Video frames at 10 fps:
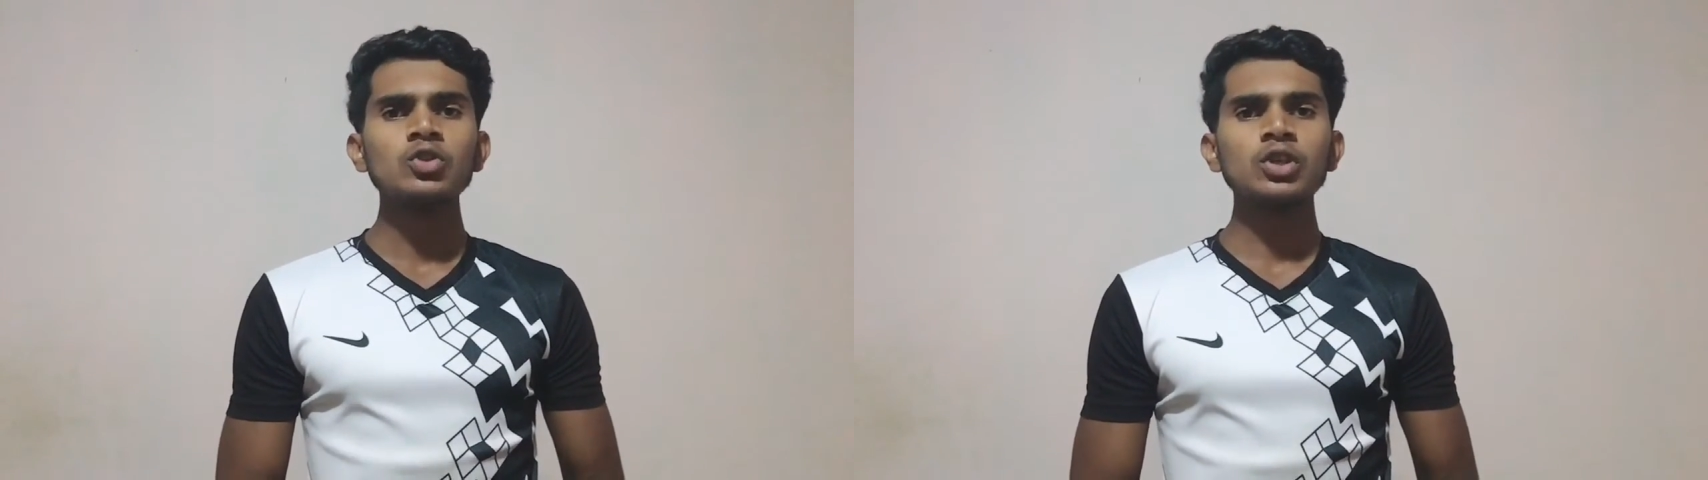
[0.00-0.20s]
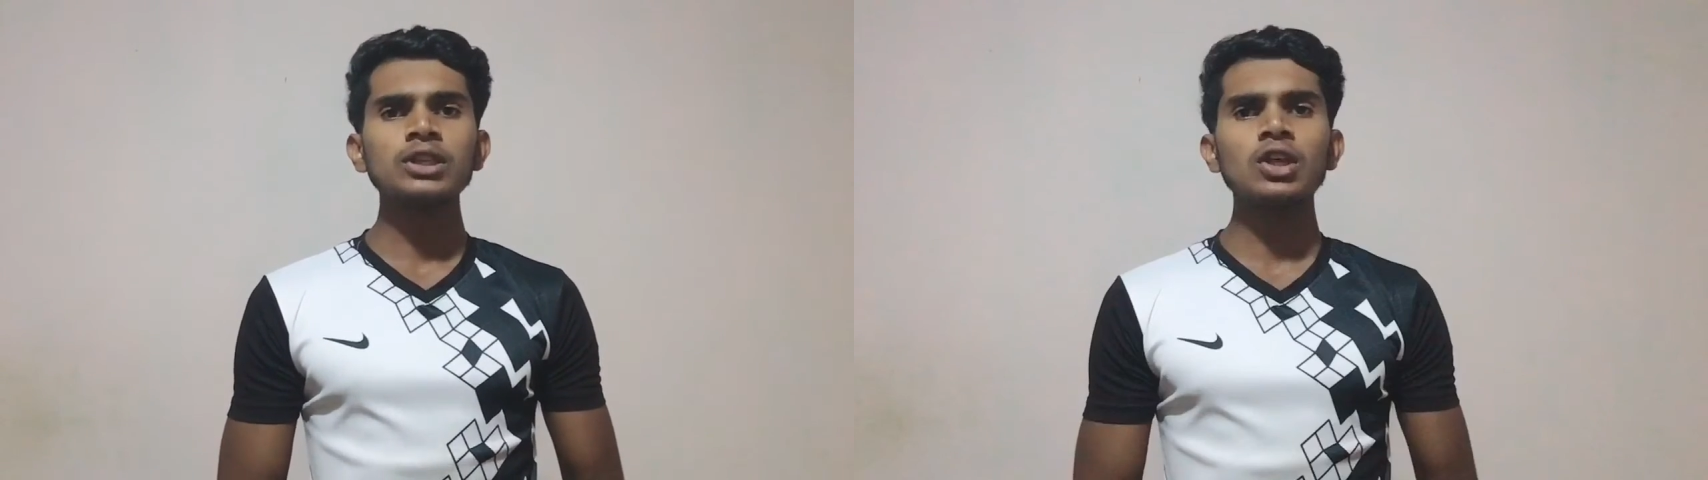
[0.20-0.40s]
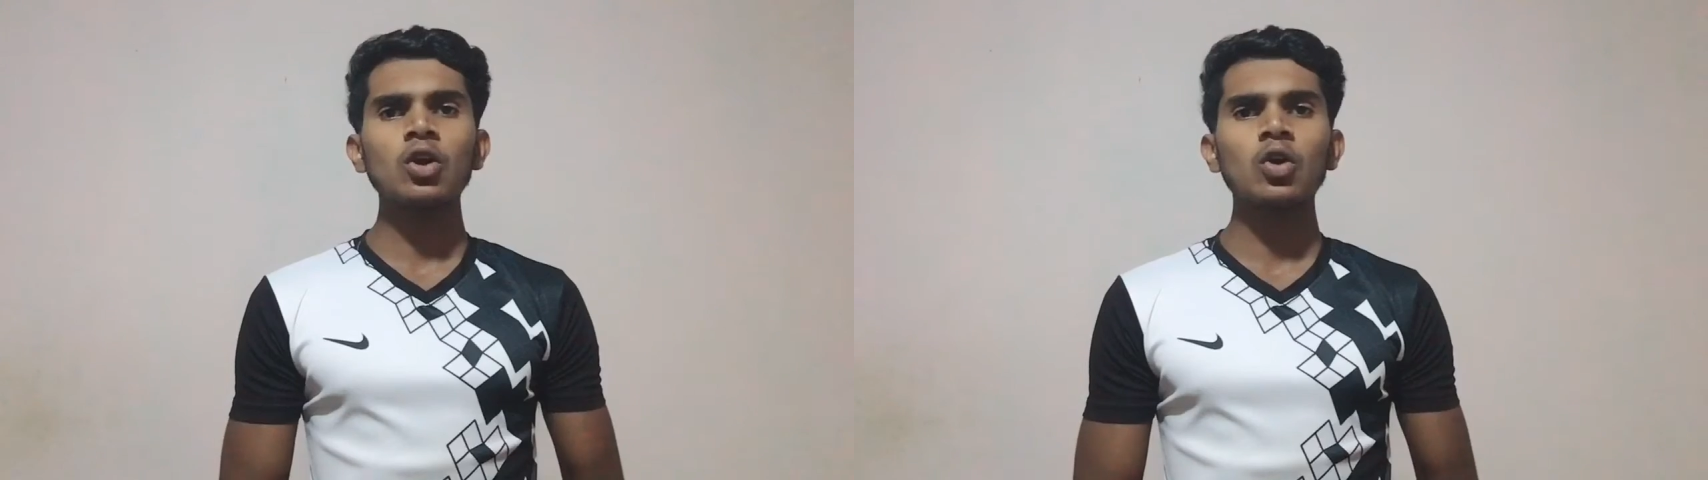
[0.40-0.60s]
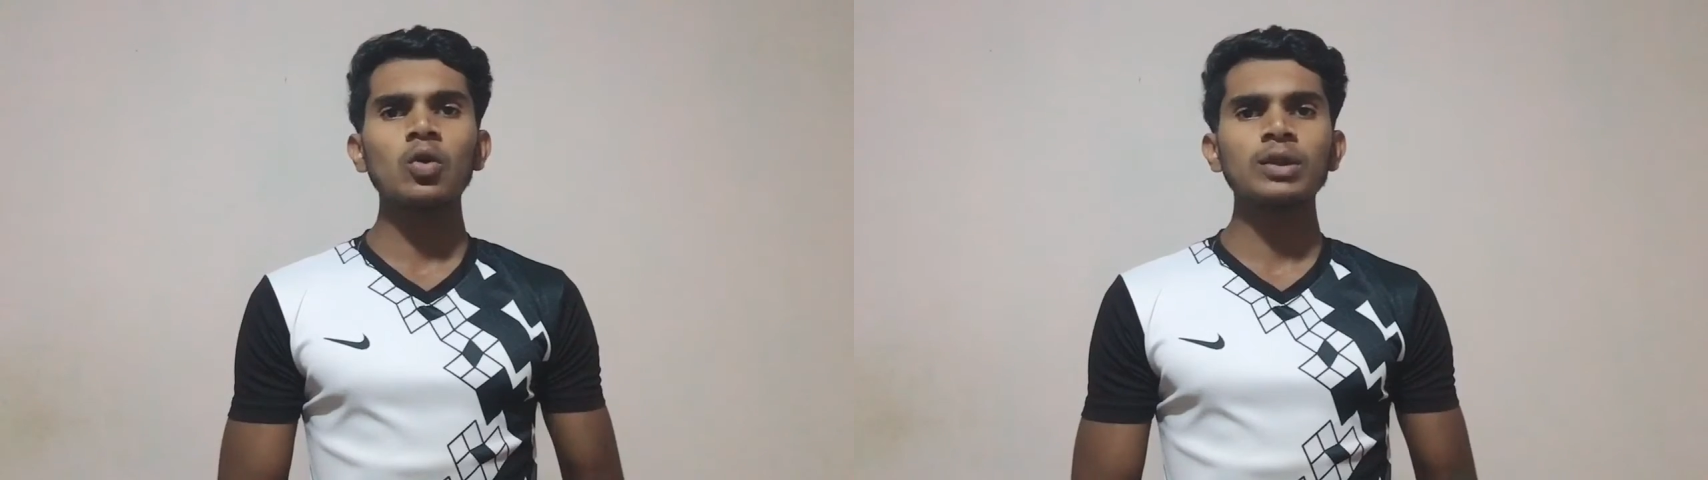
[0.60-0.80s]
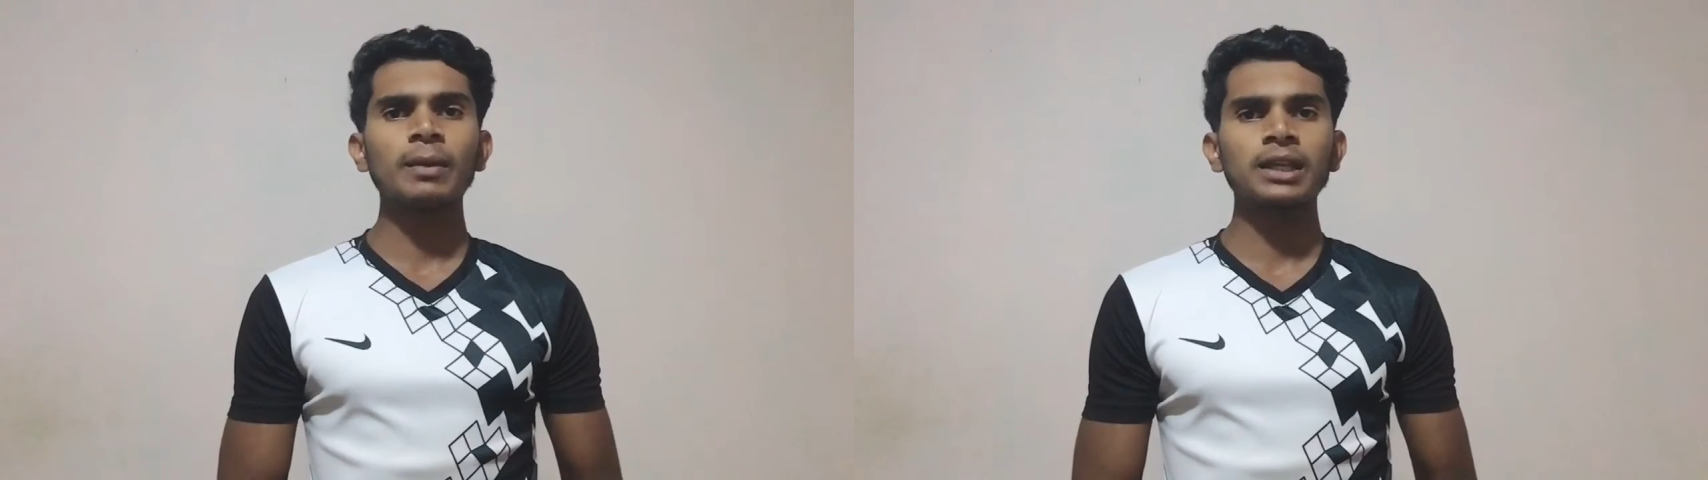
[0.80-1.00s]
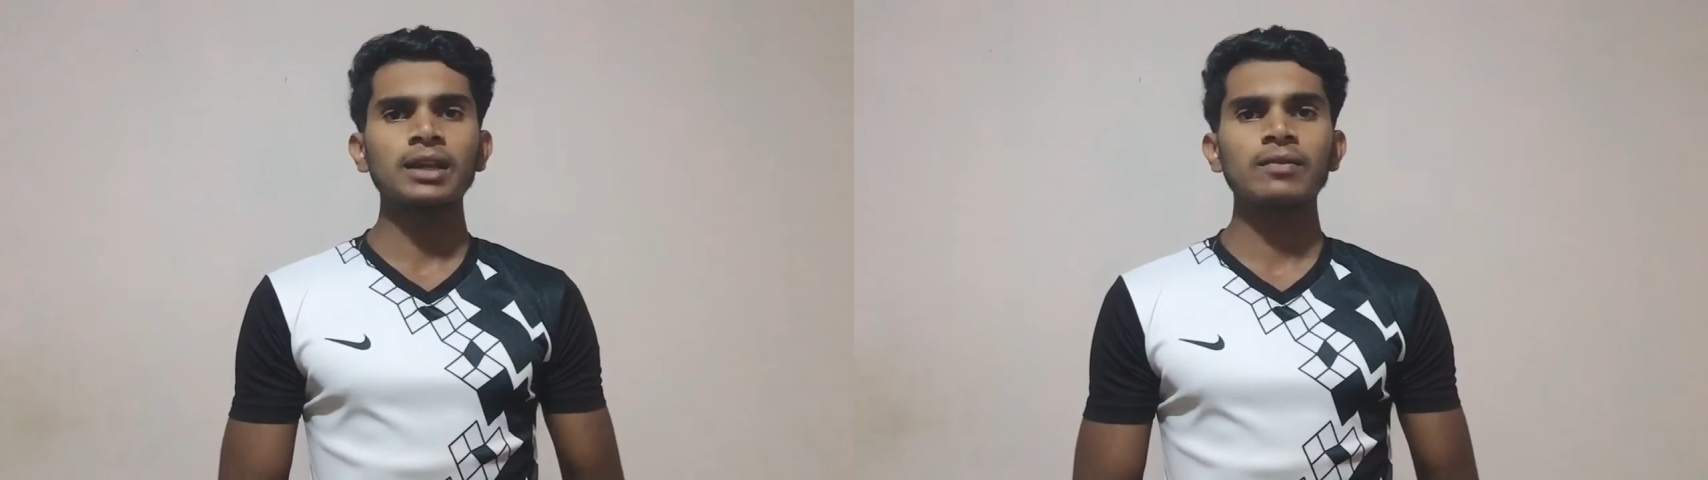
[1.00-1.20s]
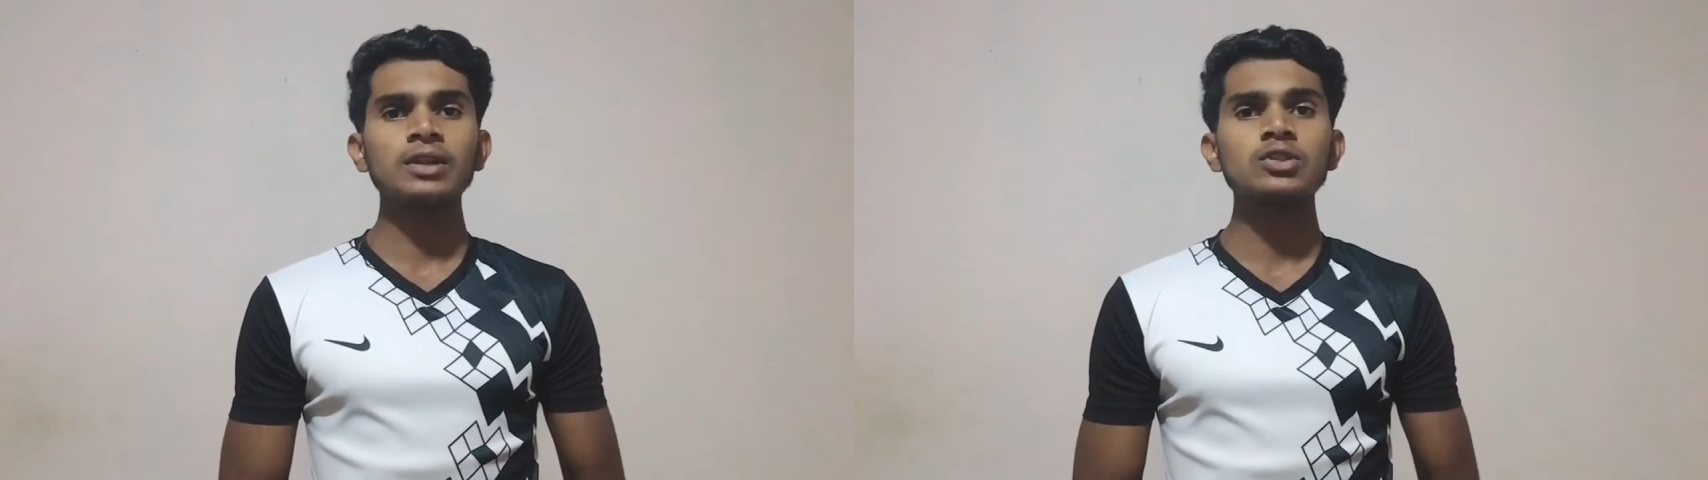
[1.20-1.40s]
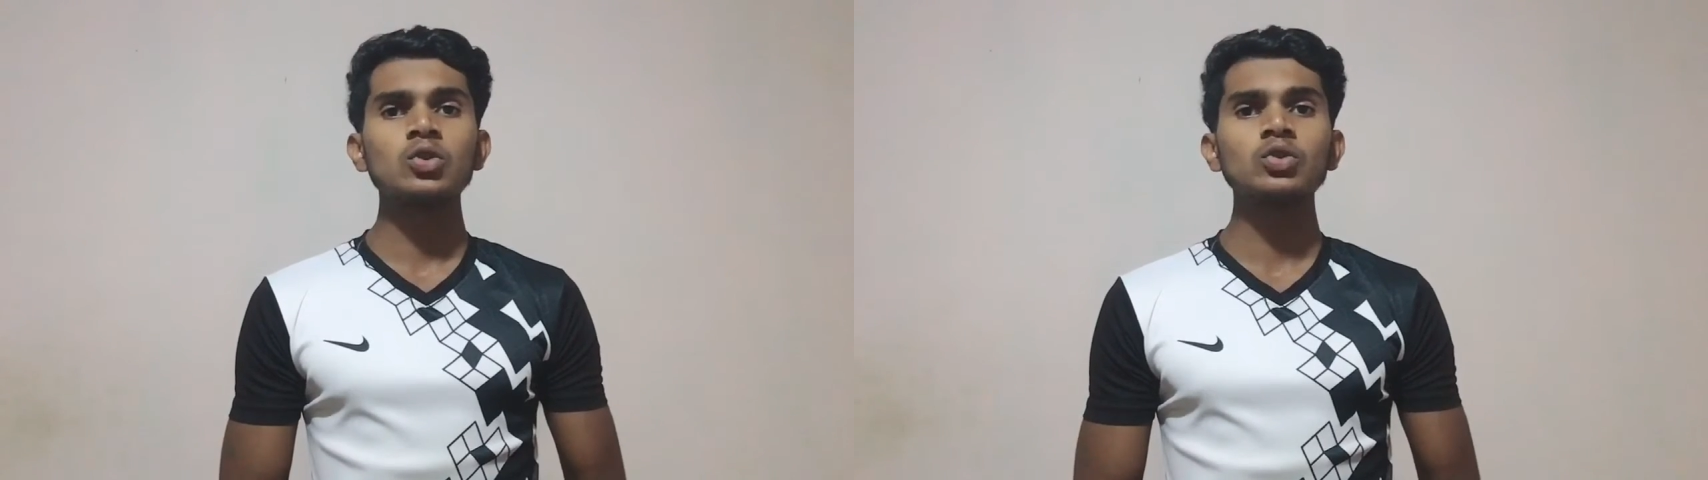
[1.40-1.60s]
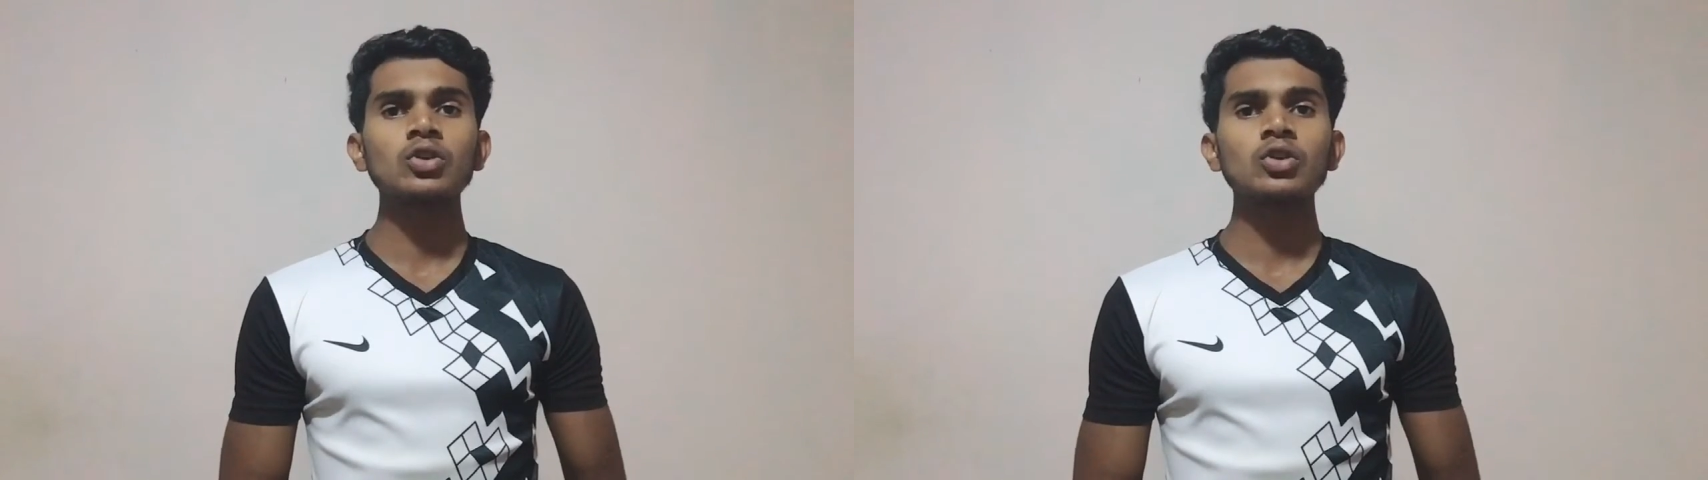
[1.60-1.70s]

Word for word: ஸோ இந்த லோகோ வந்து பார்த்தீங்கன்னா ஃப்ரெண்ட்ஸ் டூ